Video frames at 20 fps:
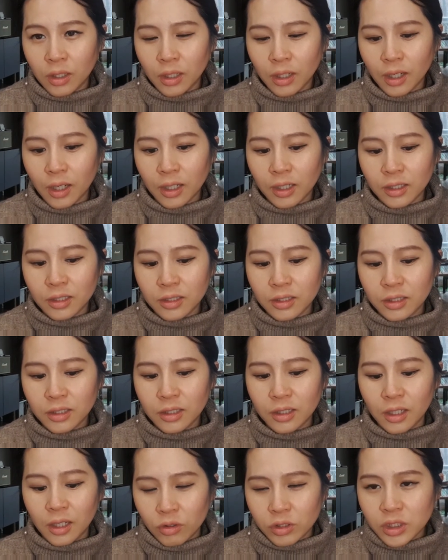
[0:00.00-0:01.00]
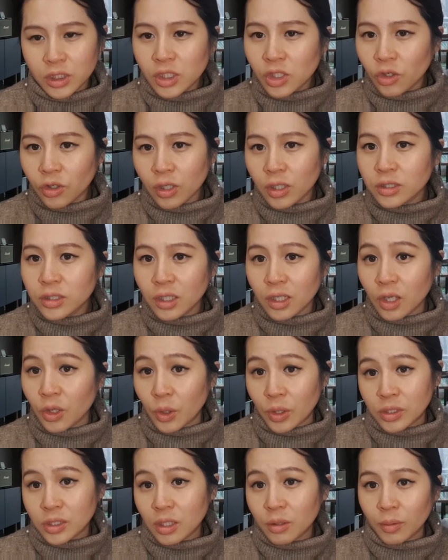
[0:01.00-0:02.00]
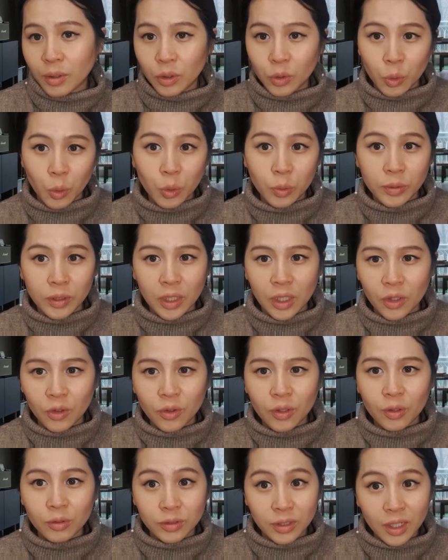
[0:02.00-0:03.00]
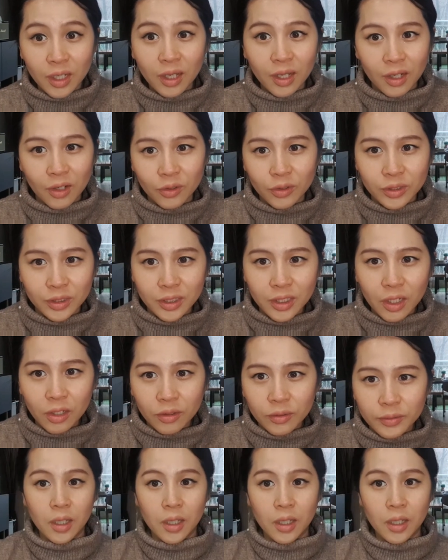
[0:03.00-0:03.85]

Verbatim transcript: 아이들이 실력 향상에 굉장히 많은 도움이 될 거라고 생각하거든요.